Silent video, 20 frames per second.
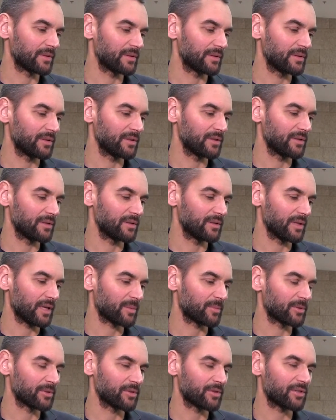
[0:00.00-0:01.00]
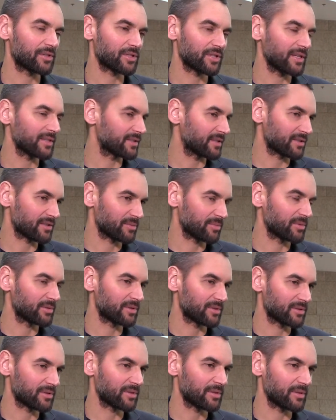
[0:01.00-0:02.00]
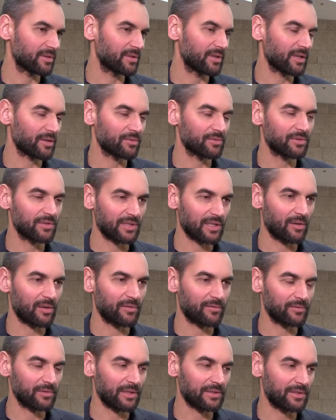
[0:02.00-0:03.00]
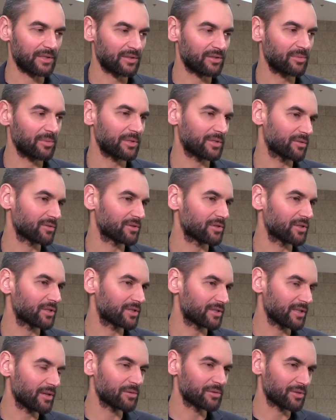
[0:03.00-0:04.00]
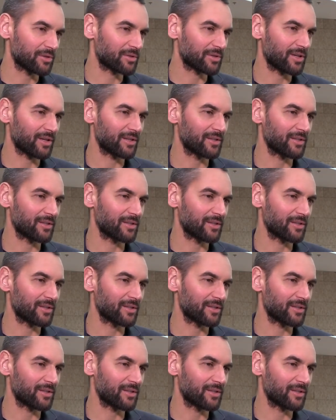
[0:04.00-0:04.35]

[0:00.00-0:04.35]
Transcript: i, jakby no jest szansa, żeby że ten lek uzyskał refundację. Natomiast no gdzieś cały czas,